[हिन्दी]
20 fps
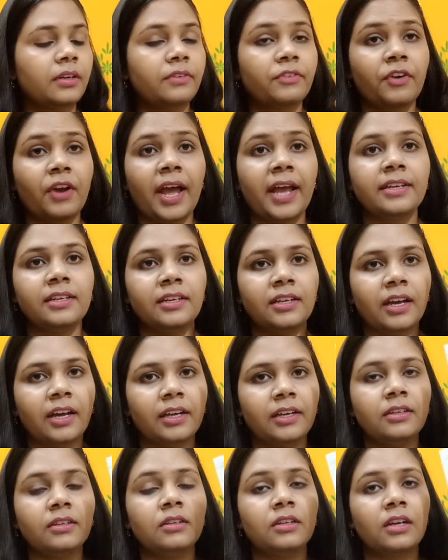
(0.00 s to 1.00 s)
ट्राई किया
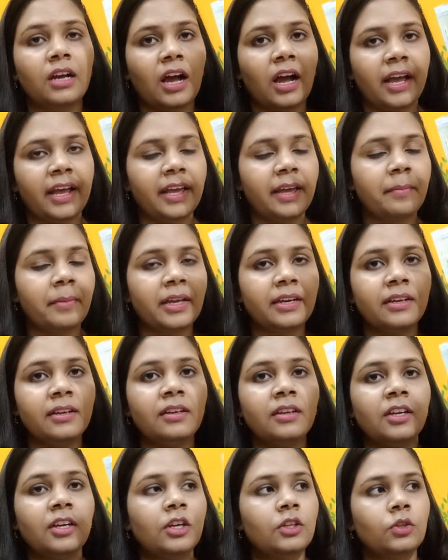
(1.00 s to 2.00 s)
है खाए हैं मैंने
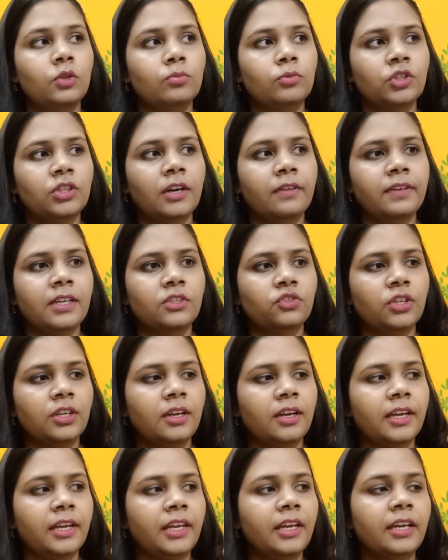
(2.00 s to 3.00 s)
तो मुझे काफ़ी अच्छे
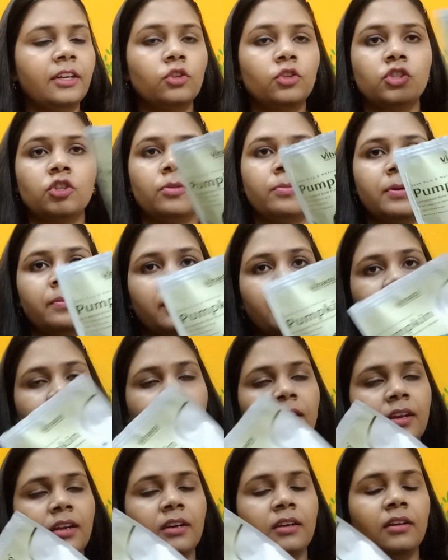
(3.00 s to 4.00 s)
लगे हैं तो उसके ऊपर मैं एक
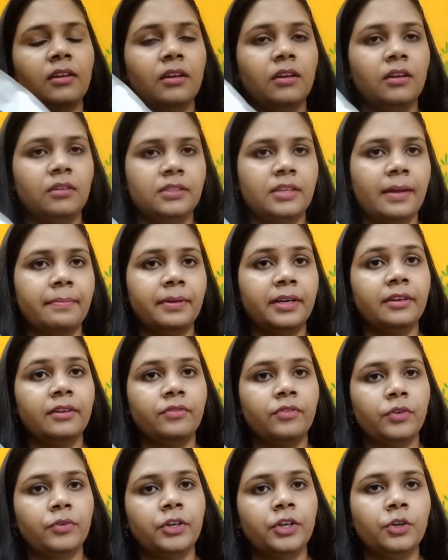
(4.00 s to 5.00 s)
अलग सेपरेट
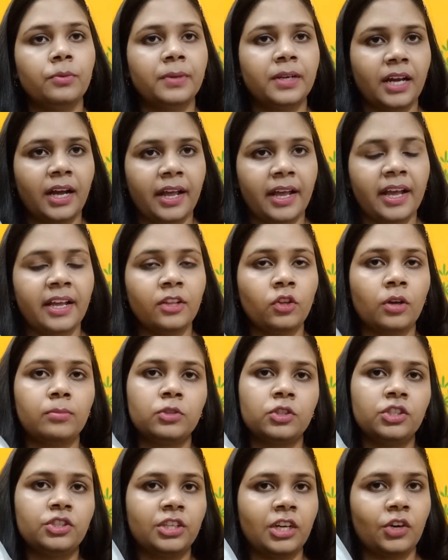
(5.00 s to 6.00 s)
रिव्यू वीडियो बनाया है तो आप
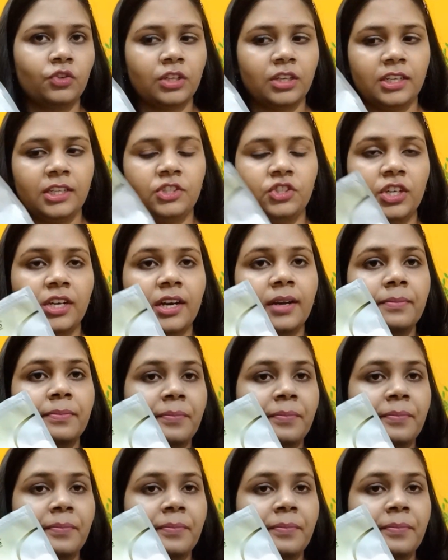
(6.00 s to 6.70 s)
उसे चेकआउट कर लीजिएगा